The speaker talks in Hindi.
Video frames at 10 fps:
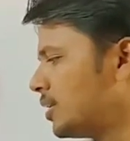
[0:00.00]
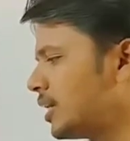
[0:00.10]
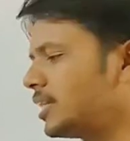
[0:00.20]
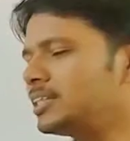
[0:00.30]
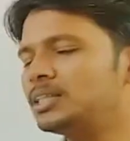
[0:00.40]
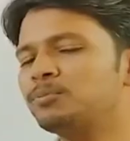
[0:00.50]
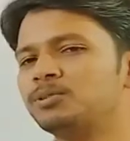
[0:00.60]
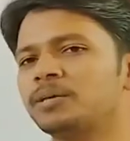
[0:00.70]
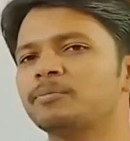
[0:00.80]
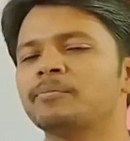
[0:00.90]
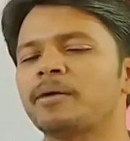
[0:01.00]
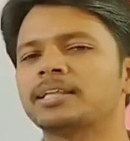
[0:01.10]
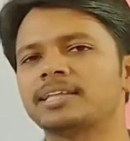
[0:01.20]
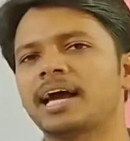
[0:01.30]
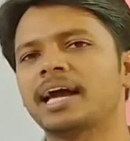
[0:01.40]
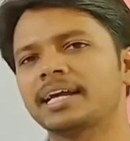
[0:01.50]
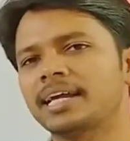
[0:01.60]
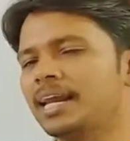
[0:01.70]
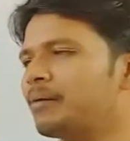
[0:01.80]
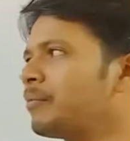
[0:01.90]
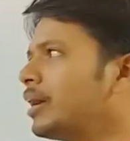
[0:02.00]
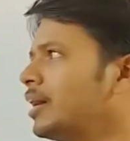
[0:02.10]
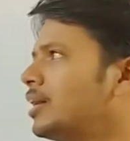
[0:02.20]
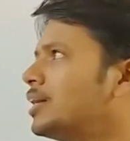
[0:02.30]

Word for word: यदि जिप्सम की मात्रा है क्ले में